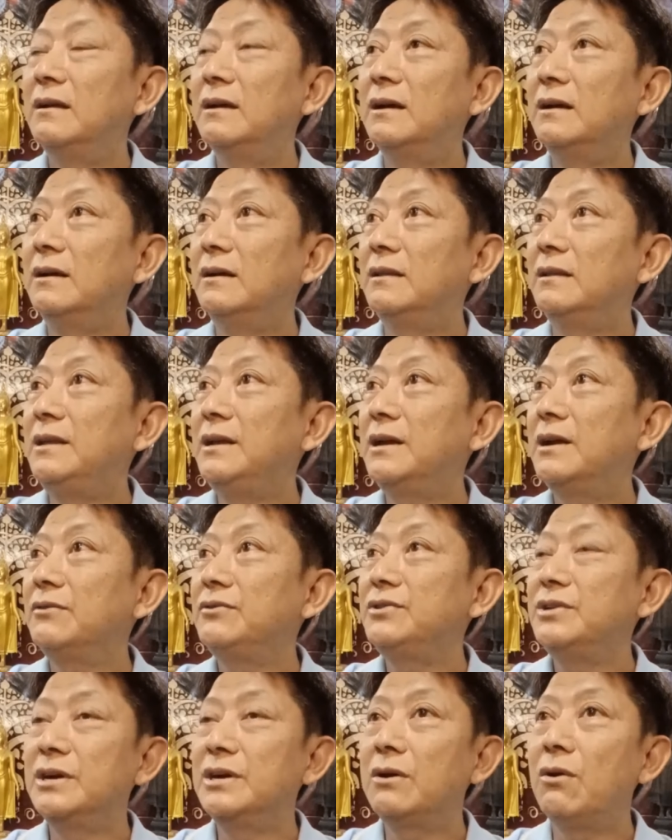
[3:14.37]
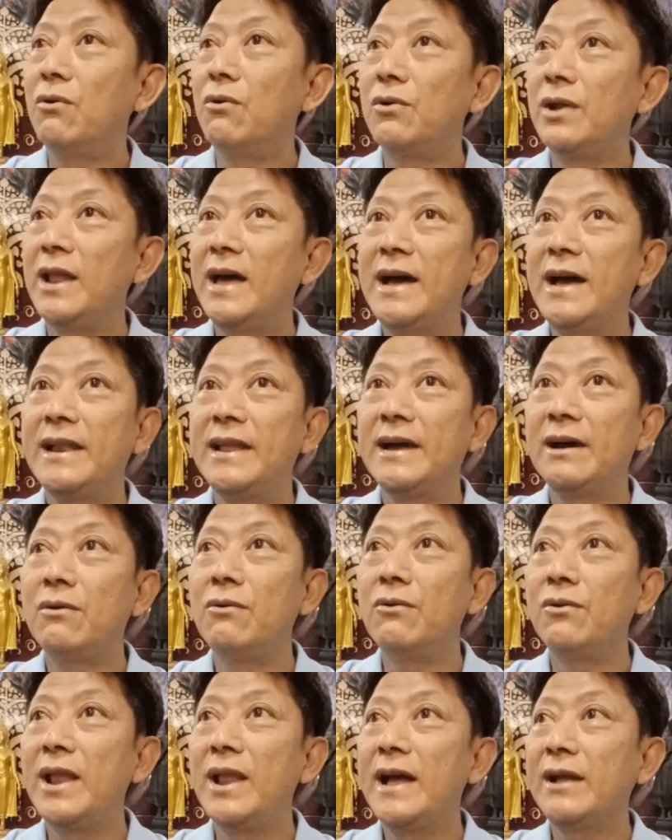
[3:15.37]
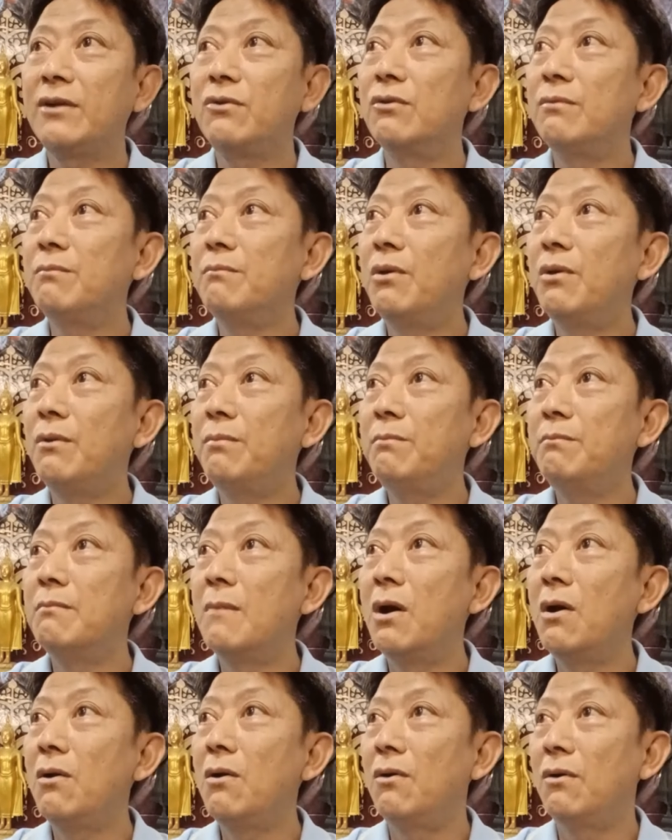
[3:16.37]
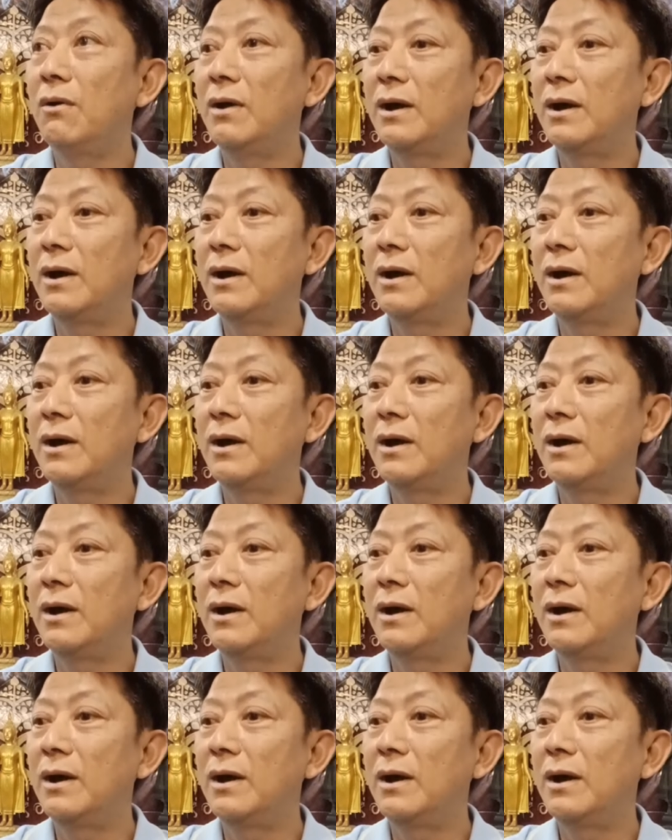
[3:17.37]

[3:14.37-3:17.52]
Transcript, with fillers: เออที่เขาเจอโคราชอะโคราชค้นพบหม้อ